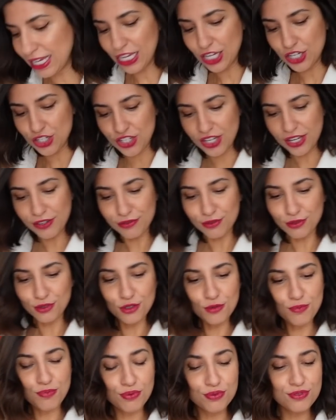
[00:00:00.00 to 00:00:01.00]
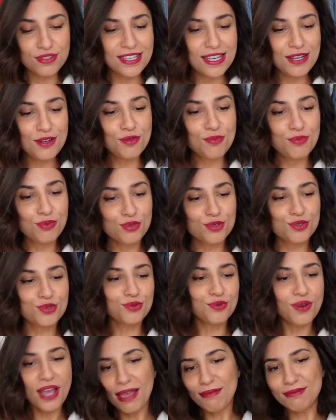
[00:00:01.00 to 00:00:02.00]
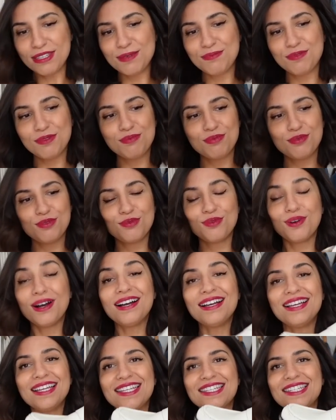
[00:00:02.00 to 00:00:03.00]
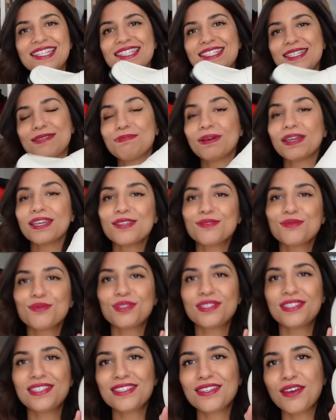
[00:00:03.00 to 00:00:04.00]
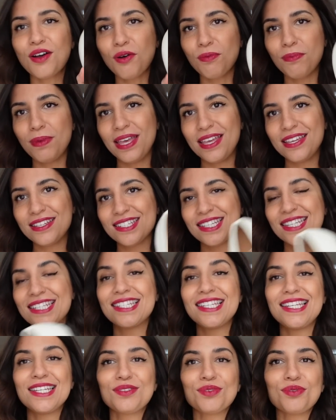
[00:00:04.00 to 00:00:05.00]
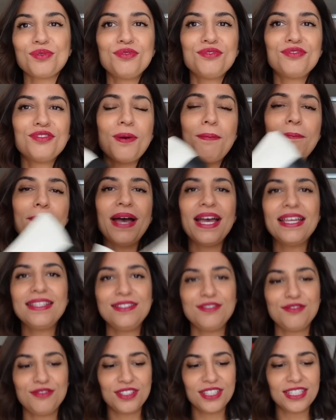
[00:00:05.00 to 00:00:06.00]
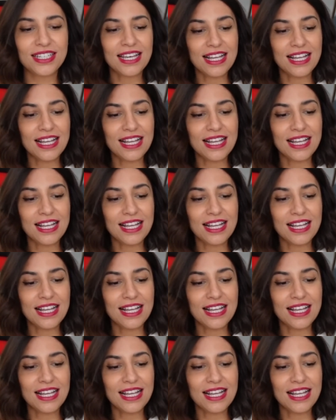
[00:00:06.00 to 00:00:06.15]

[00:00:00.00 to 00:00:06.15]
J'ai voulu pousser le bouchon un petit peu plus loin et je les ai prises aussi en beige. Je les trouve magnifique.